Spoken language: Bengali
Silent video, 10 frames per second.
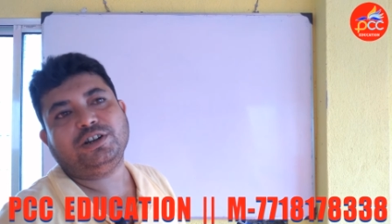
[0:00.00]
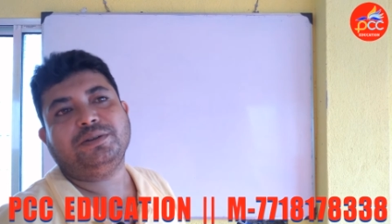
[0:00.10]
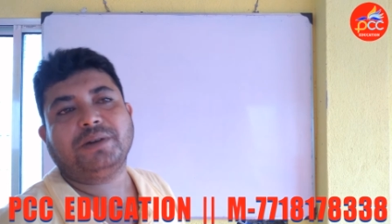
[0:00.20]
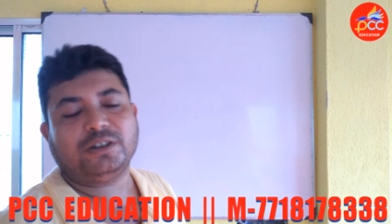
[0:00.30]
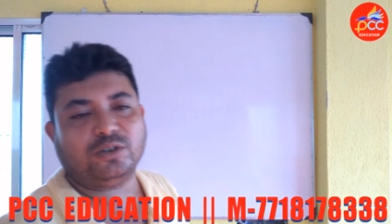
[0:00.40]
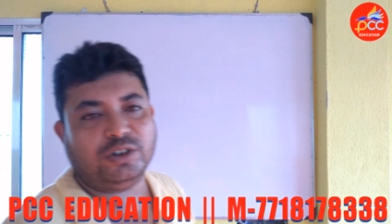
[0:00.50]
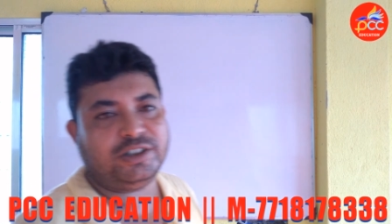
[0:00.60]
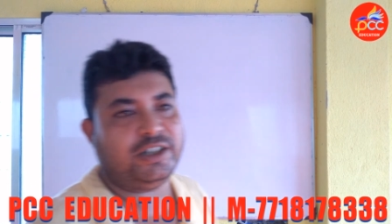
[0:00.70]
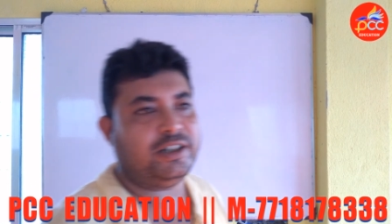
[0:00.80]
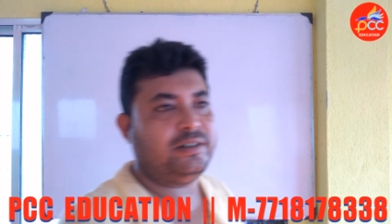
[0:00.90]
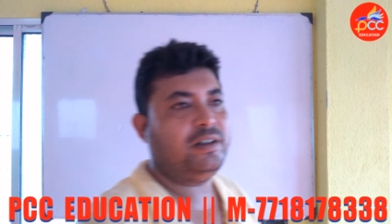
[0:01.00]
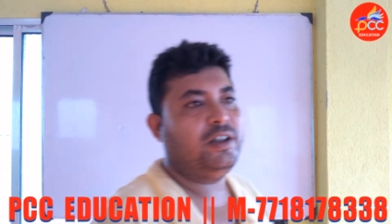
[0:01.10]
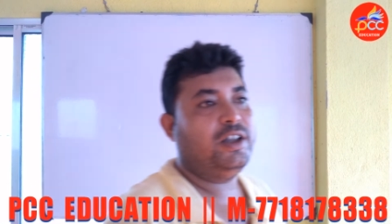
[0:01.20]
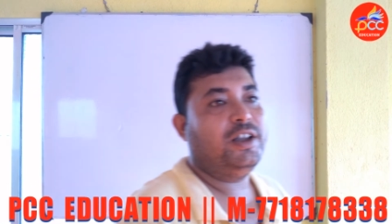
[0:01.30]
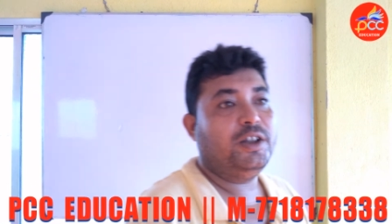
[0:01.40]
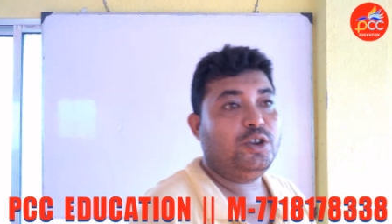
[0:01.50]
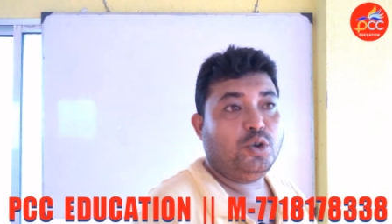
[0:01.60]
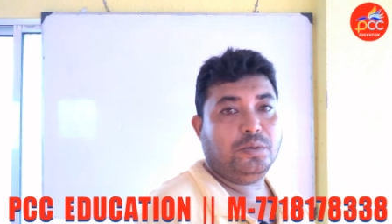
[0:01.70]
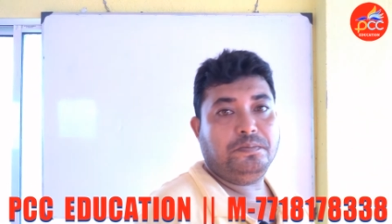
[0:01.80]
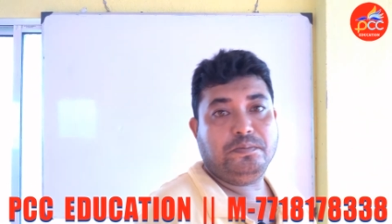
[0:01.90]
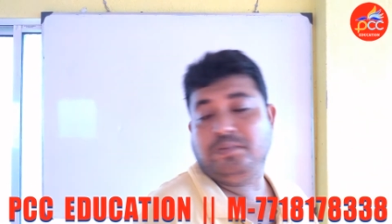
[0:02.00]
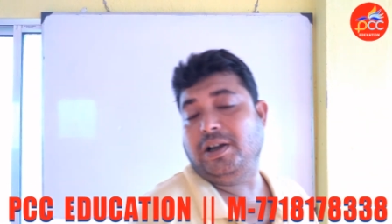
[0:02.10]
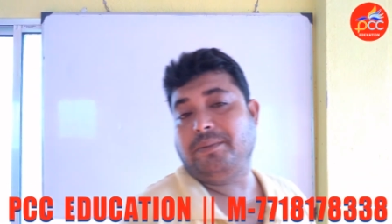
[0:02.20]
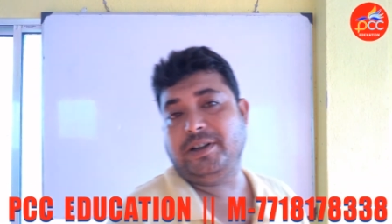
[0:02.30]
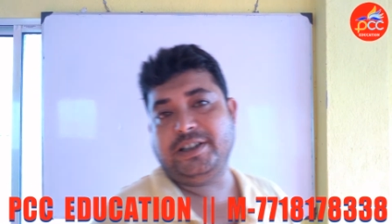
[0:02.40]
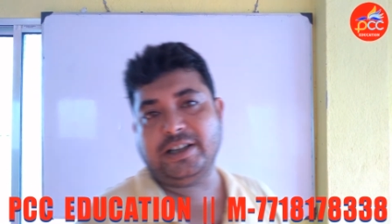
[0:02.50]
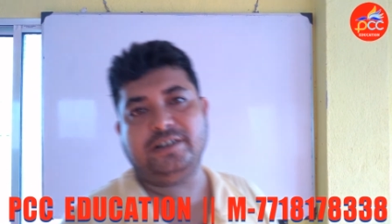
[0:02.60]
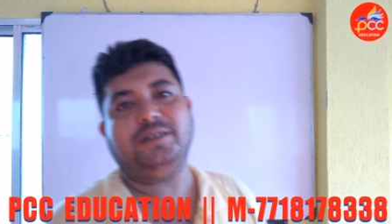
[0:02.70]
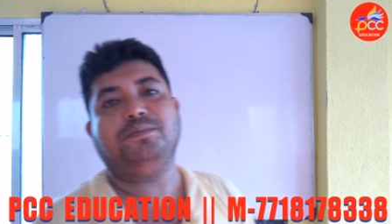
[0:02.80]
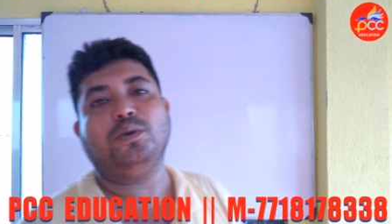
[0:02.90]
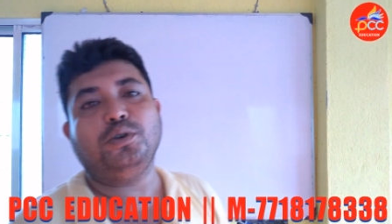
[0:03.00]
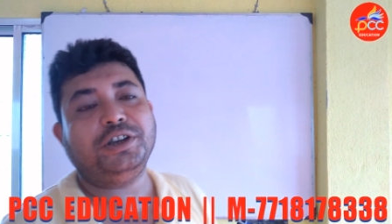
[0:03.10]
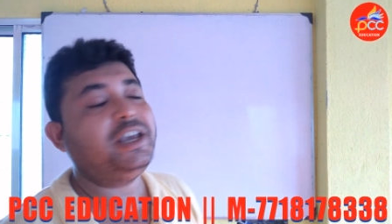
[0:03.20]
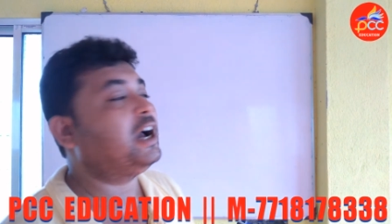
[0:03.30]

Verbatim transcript: নির্মাণ করেছিলেন তো আমরা জানতাম বর্গী